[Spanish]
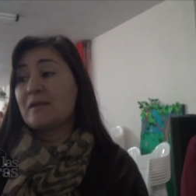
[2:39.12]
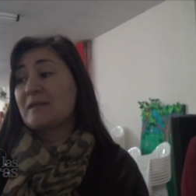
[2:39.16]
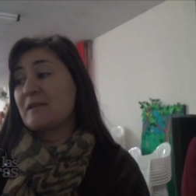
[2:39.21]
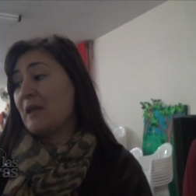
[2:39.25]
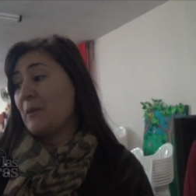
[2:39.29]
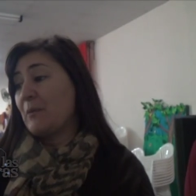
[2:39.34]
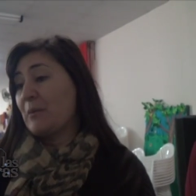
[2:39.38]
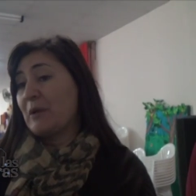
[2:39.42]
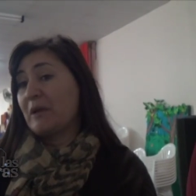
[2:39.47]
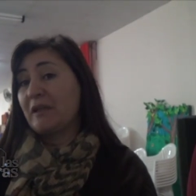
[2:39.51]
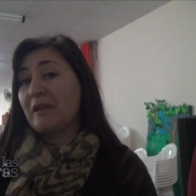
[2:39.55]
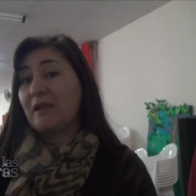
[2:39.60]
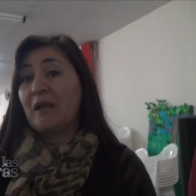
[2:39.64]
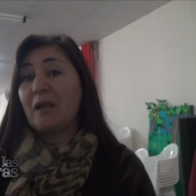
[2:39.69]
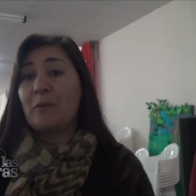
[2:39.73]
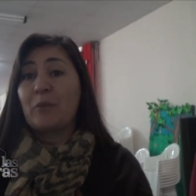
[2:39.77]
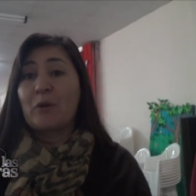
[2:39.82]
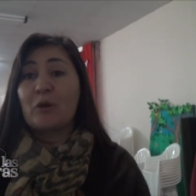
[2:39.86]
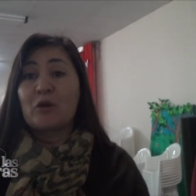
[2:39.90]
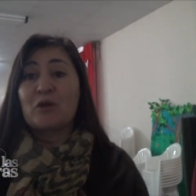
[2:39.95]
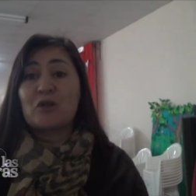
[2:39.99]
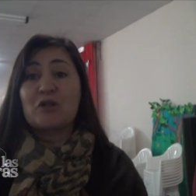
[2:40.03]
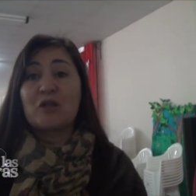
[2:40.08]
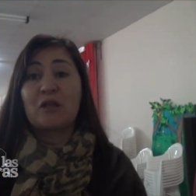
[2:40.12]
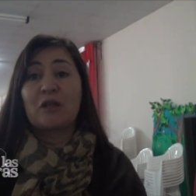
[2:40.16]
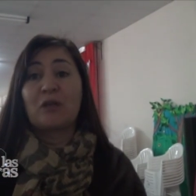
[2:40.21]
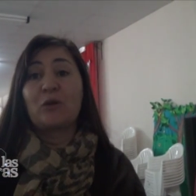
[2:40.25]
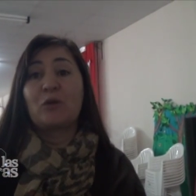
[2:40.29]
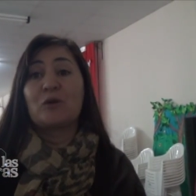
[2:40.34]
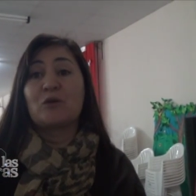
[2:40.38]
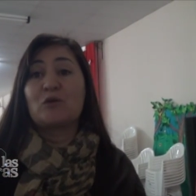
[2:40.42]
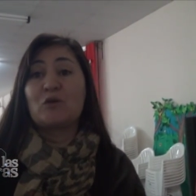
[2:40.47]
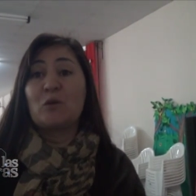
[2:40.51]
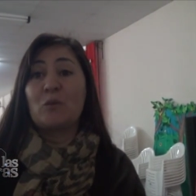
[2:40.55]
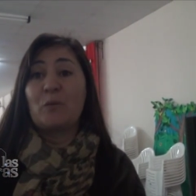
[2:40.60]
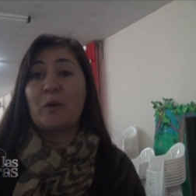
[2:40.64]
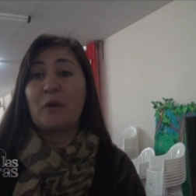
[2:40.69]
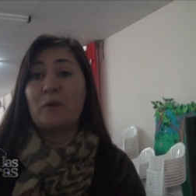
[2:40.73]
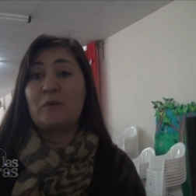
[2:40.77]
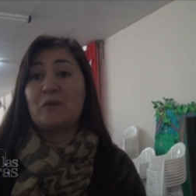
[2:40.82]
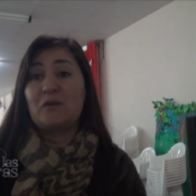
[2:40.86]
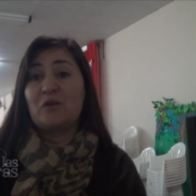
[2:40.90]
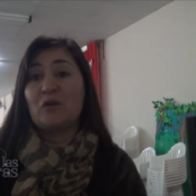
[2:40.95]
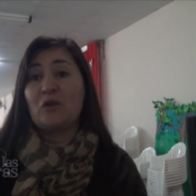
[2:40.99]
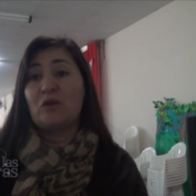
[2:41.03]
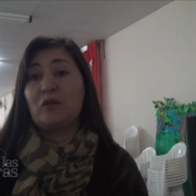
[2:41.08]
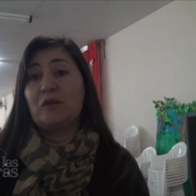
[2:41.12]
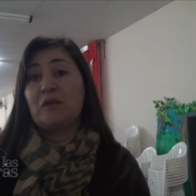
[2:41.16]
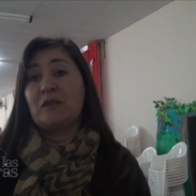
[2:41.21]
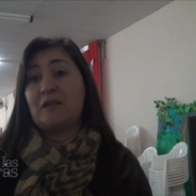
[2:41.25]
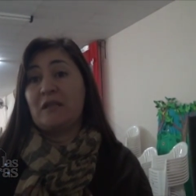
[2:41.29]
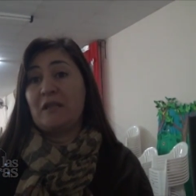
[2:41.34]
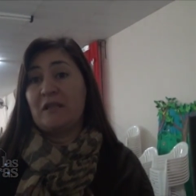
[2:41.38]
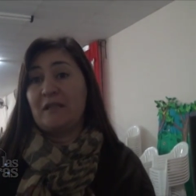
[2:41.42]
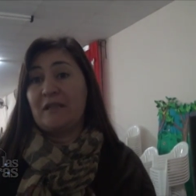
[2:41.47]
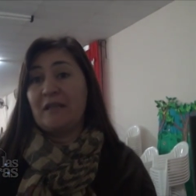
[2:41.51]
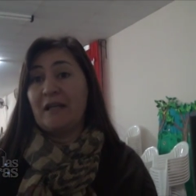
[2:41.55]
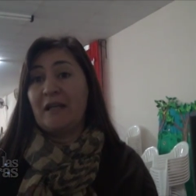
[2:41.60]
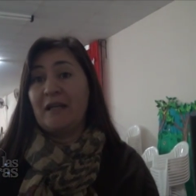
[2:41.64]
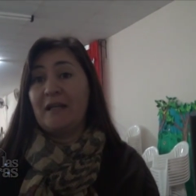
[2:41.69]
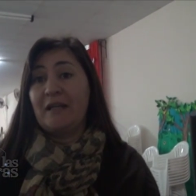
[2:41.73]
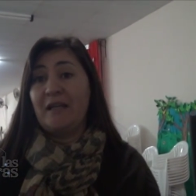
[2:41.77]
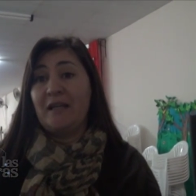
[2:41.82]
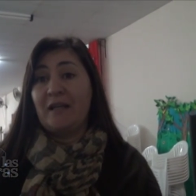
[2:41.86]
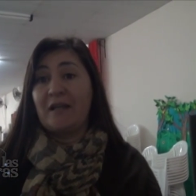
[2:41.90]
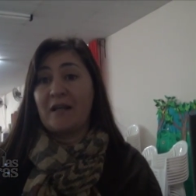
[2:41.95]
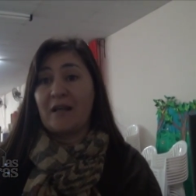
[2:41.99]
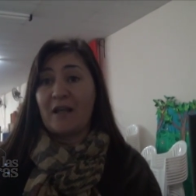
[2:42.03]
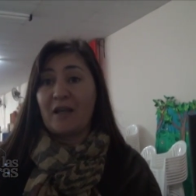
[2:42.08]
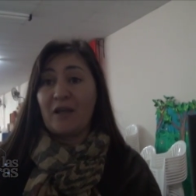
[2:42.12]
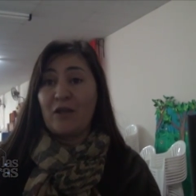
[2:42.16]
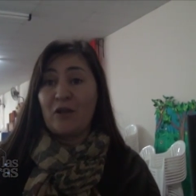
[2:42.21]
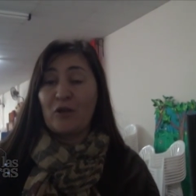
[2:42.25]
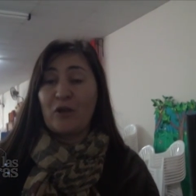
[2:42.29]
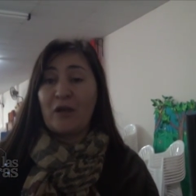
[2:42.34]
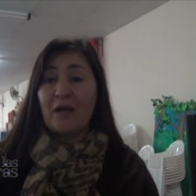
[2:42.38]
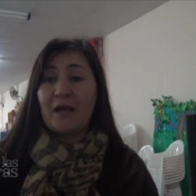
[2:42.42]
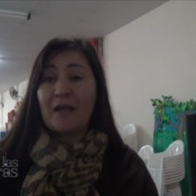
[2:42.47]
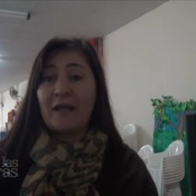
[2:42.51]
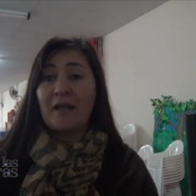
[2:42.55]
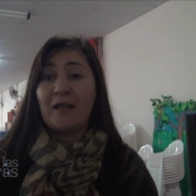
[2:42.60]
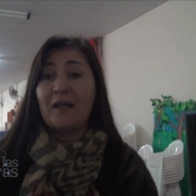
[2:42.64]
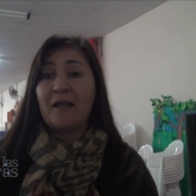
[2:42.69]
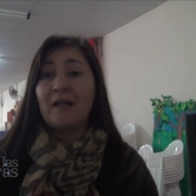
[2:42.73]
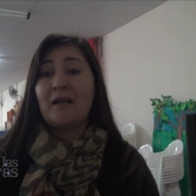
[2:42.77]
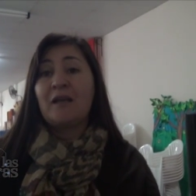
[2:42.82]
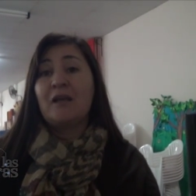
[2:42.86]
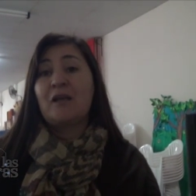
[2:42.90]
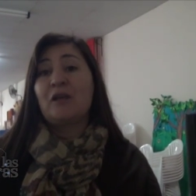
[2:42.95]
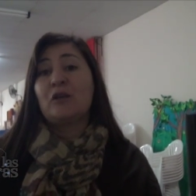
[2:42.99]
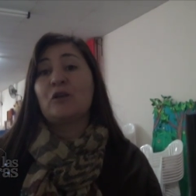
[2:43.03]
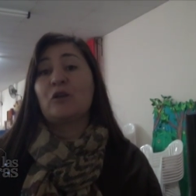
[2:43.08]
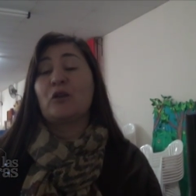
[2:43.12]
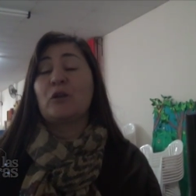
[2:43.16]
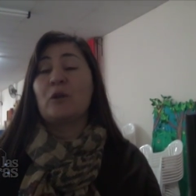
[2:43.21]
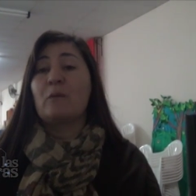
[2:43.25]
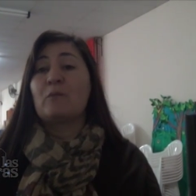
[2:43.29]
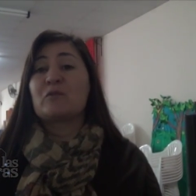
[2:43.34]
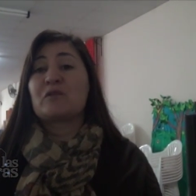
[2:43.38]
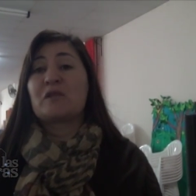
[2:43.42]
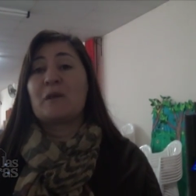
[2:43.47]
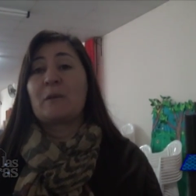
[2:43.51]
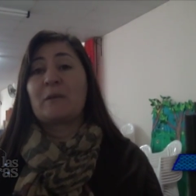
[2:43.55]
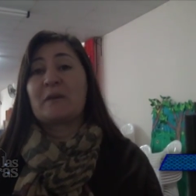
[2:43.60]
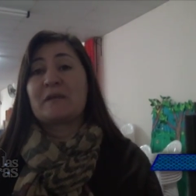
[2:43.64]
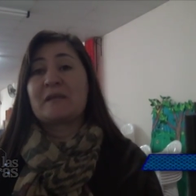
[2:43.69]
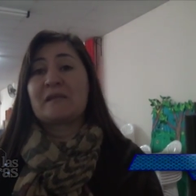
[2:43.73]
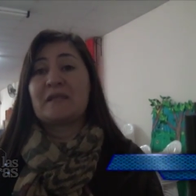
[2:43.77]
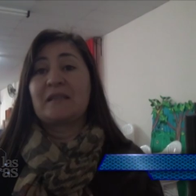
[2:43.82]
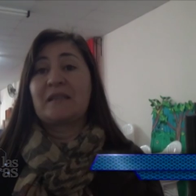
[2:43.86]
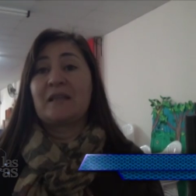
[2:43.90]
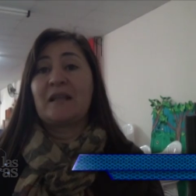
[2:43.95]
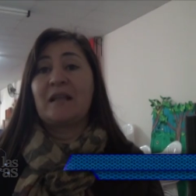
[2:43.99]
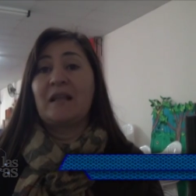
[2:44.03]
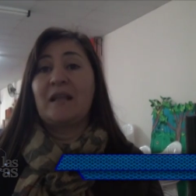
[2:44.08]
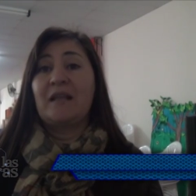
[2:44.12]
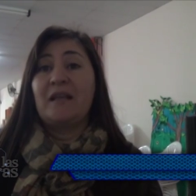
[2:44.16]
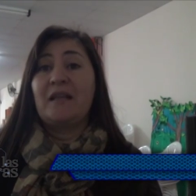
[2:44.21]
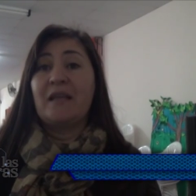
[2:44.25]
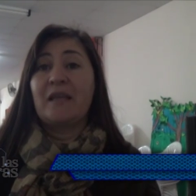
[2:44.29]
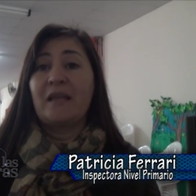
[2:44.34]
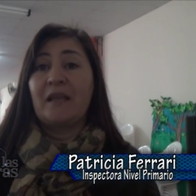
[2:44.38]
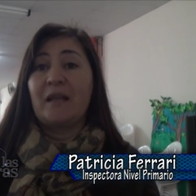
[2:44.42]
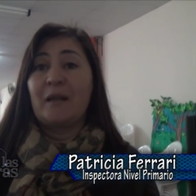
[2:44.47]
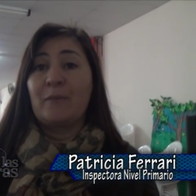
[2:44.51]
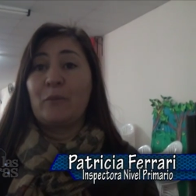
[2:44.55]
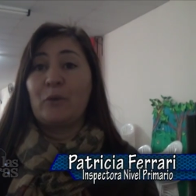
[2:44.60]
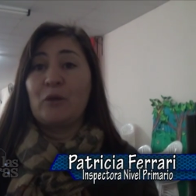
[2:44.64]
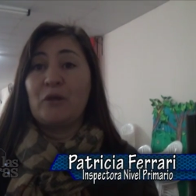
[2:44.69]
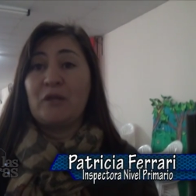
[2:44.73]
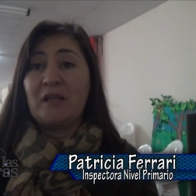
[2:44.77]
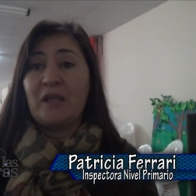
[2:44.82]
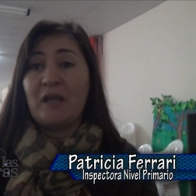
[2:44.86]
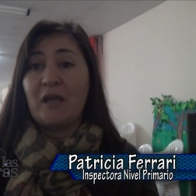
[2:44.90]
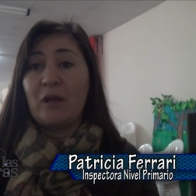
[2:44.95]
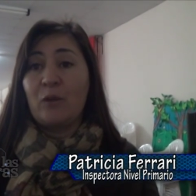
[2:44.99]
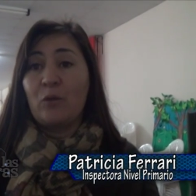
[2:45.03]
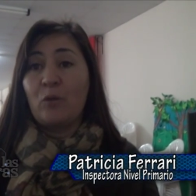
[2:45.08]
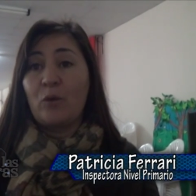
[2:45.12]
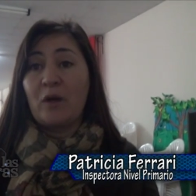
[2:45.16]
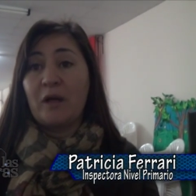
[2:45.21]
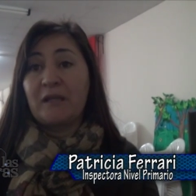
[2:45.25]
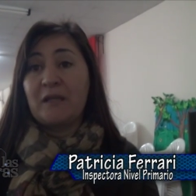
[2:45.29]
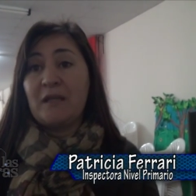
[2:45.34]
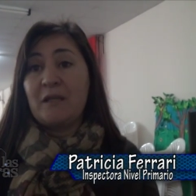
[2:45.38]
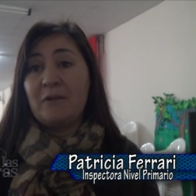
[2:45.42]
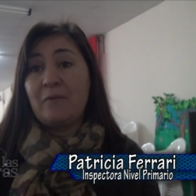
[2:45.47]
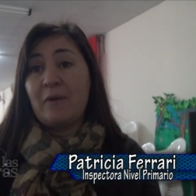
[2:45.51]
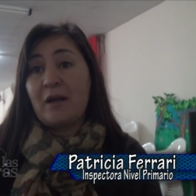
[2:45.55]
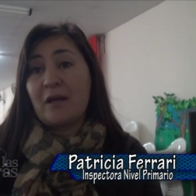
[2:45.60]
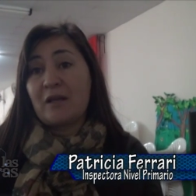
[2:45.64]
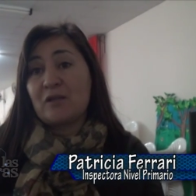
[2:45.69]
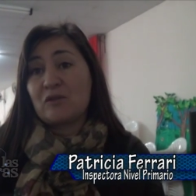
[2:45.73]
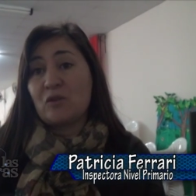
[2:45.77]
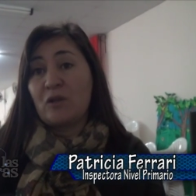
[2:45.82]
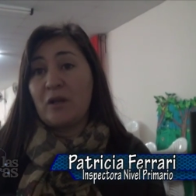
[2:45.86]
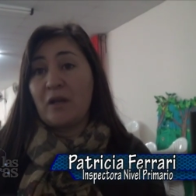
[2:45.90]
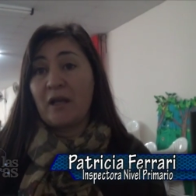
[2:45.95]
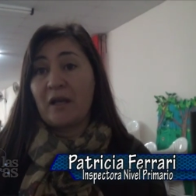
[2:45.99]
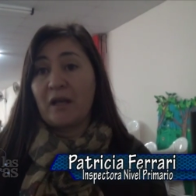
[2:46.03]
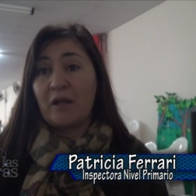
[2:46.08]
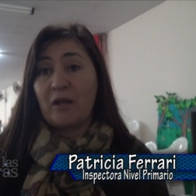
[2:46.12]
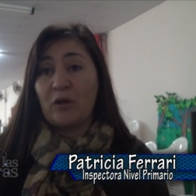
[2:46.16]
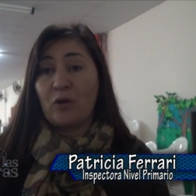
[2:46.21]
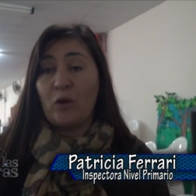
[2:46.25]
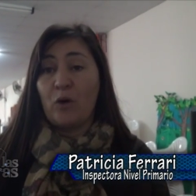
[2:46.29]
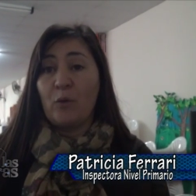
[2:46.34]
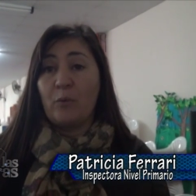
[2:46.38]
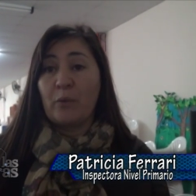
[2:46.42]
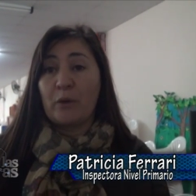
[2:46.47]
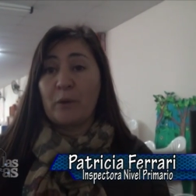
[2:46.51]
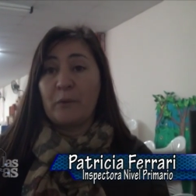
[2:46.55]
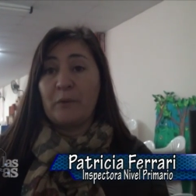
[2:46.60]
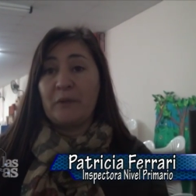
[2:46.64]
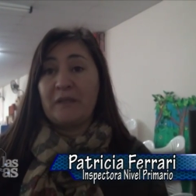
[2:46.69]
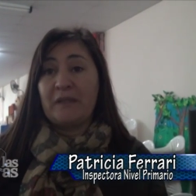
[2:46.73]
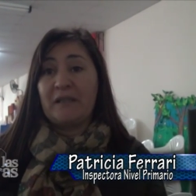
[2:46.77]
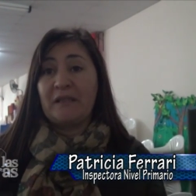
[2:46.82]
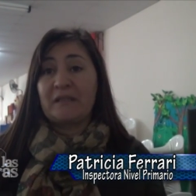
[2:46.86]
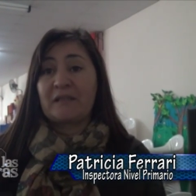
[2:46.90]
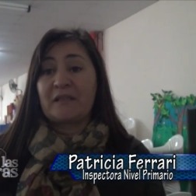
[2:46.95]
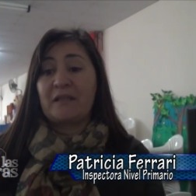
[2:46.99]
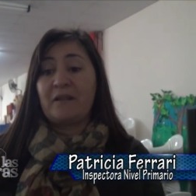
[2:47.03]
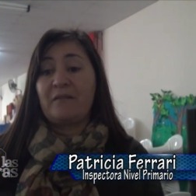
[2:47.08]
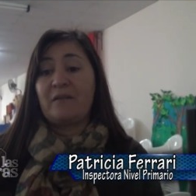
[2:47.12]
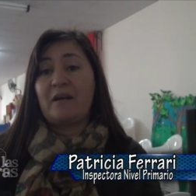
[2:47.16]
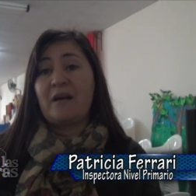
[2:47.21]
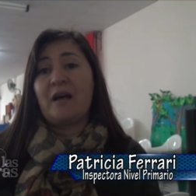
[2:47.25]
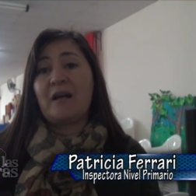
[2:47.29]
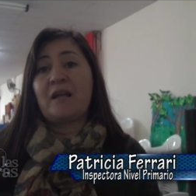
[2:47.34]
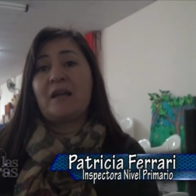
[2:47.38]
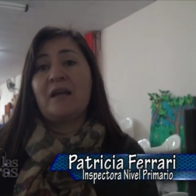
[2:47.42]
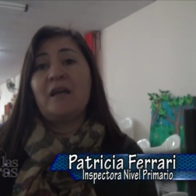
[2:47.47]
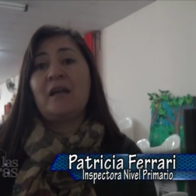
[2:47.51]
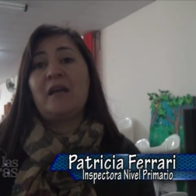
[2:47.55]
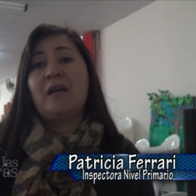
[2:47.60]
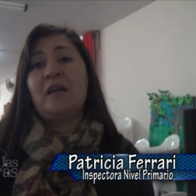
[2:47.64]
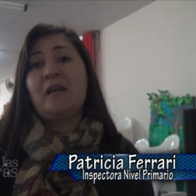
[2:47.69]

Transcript: que se desprende del proyecto de supervisión distrital y regional, donde vamos a presentar las líneas de la política educativa, que son las que nos comprometen a trabajar,